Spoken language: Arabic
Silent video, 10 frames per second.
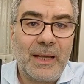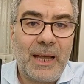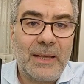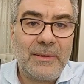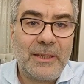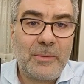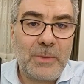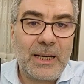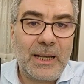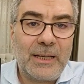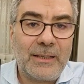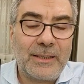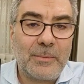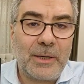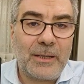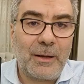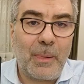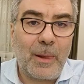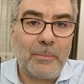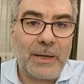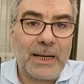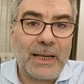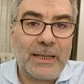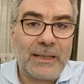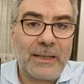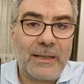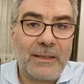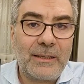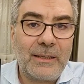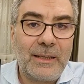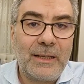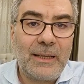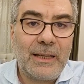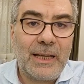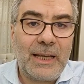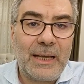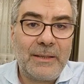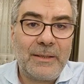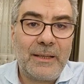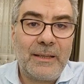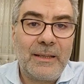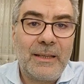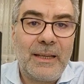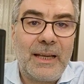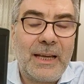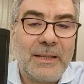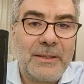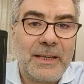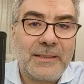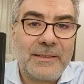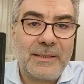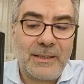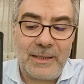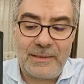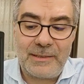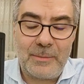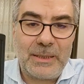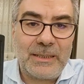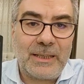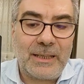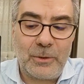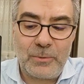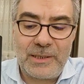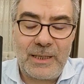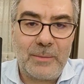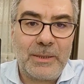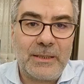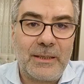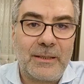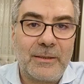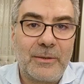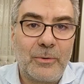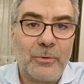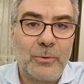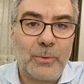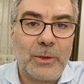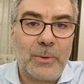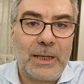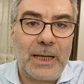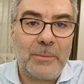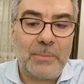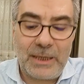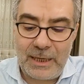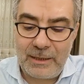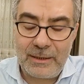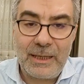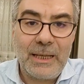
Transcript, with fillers: هذه مراحل طبعا مراحل خلق هذا هذا السمندل أو السلمندر انظروا أيها الأحبة الآن